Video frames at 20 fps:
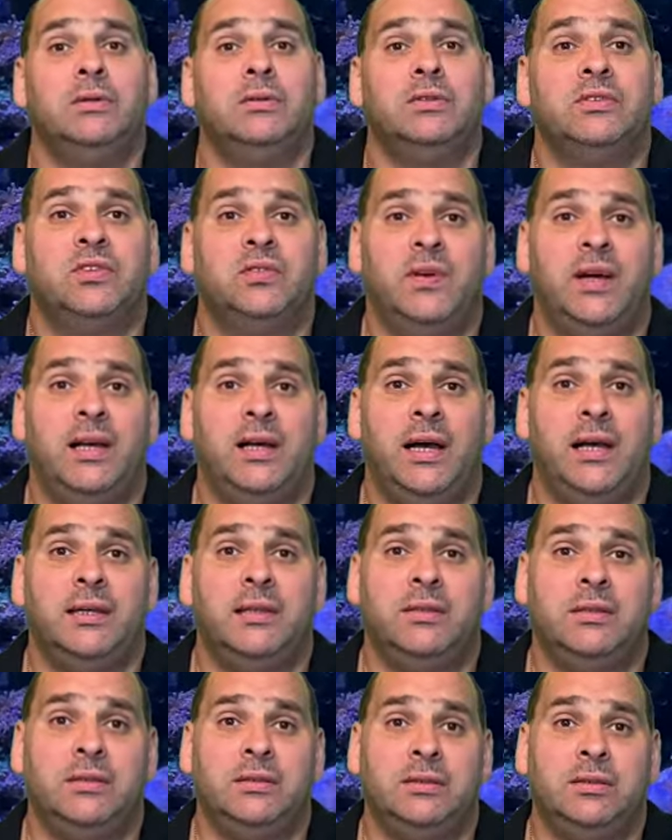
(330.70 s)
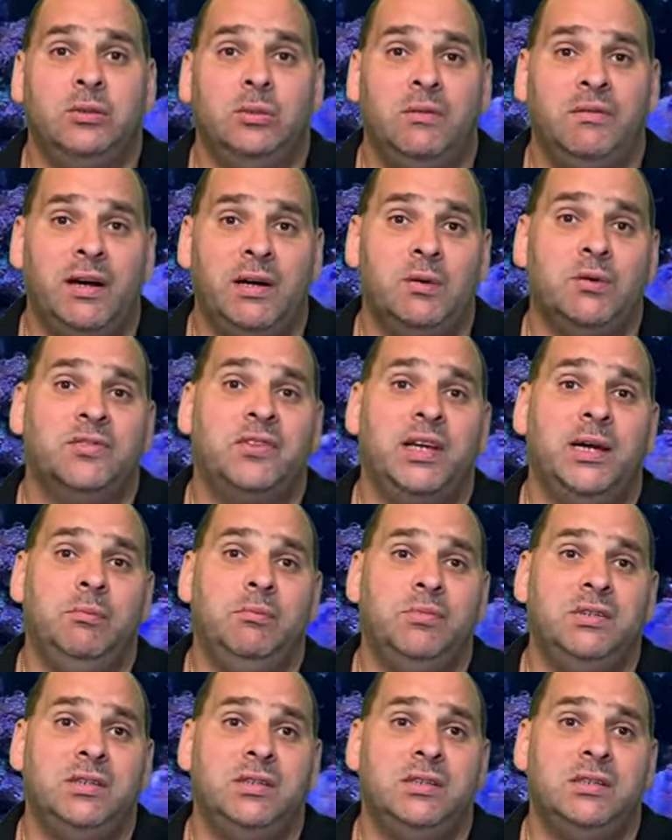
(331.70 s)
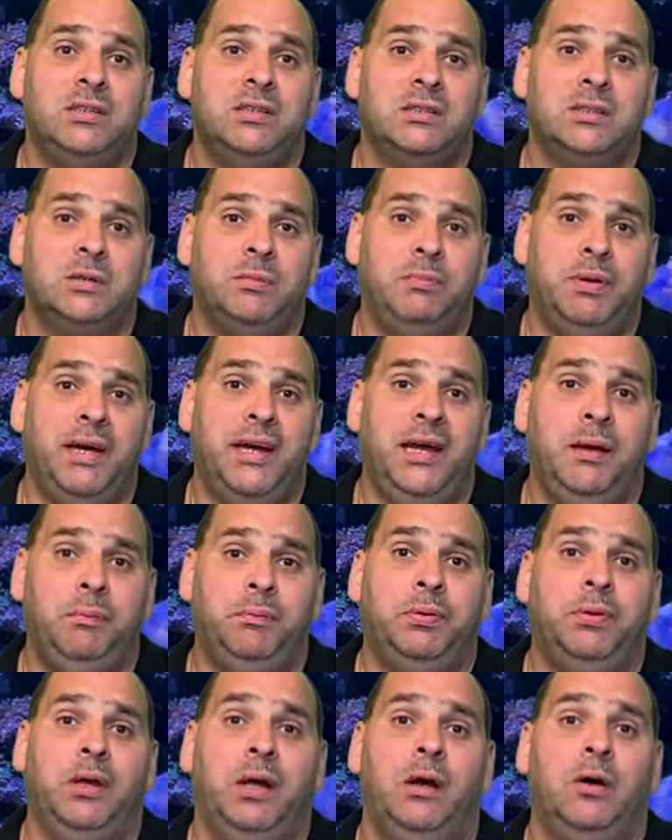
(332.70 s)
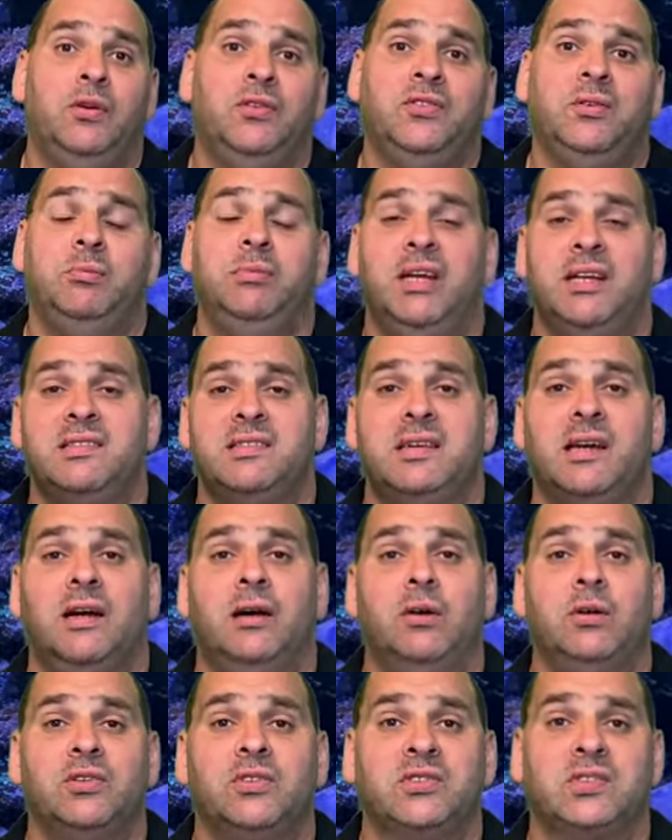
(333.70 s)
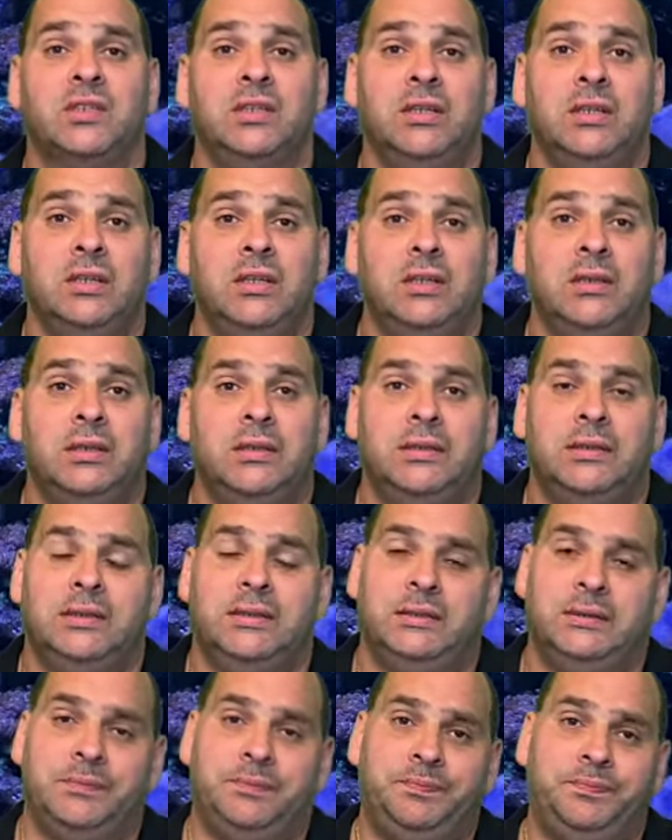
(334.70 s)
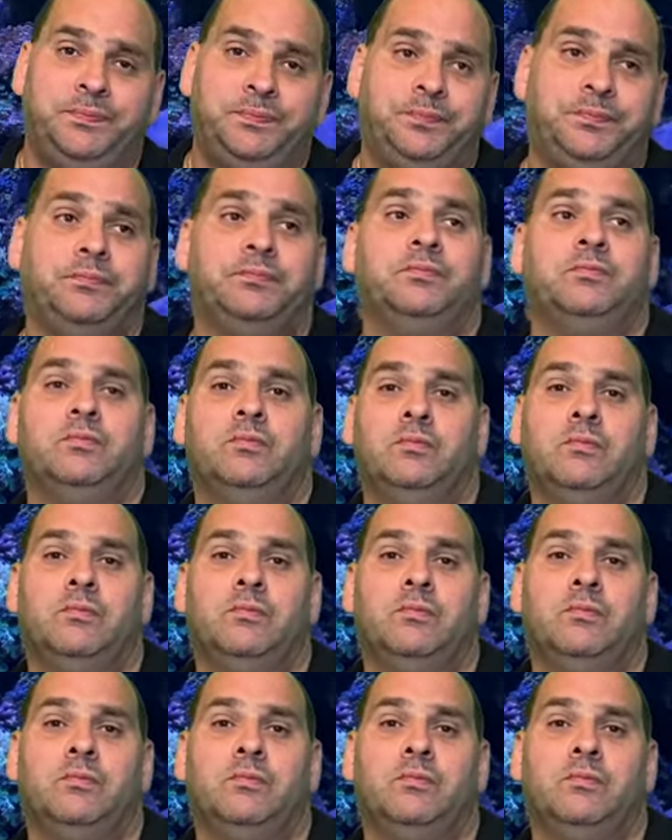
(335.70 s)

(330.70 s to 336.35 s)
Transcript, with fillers: Und zwar eine Überwachungscam, die ich per App aus dem Netz heraus ähm,